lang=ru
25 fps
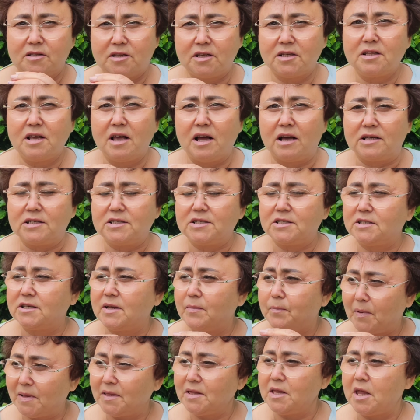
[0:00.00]
Этот газ
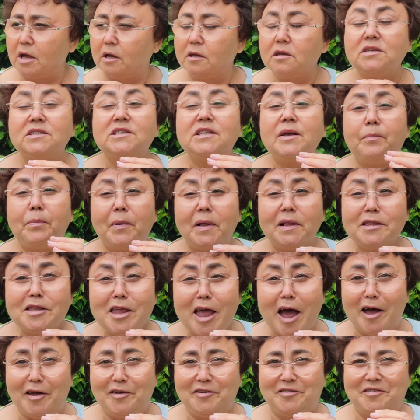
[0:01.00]
заполня,
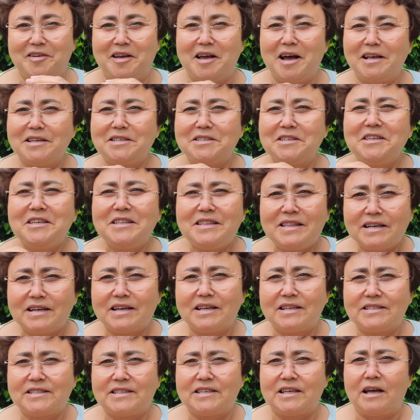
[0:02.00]
заполняет газ не
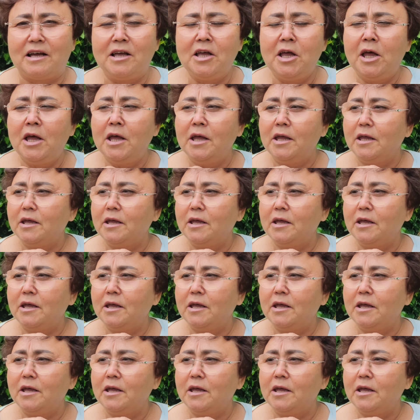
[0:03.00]
до конца.